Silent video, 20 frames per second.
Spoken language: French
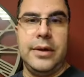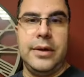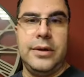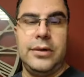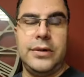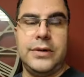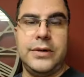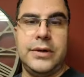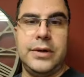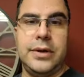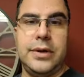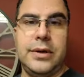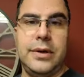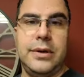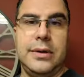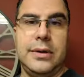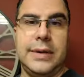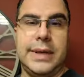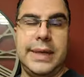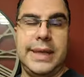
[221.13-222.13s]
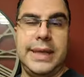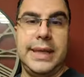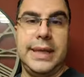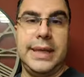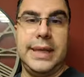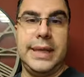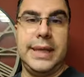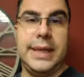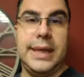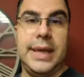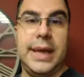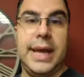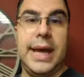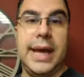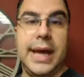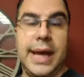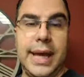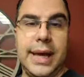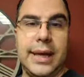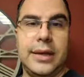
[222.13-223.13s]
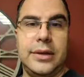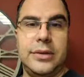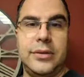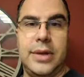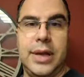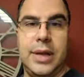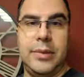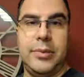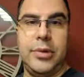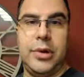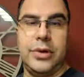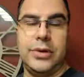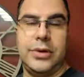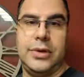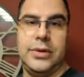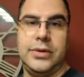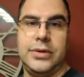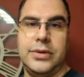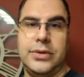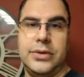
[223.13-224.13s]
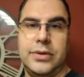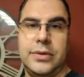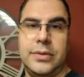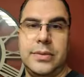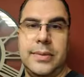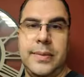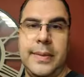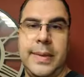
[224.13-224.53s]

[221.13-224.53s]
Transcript: le seul qui a de l'importance.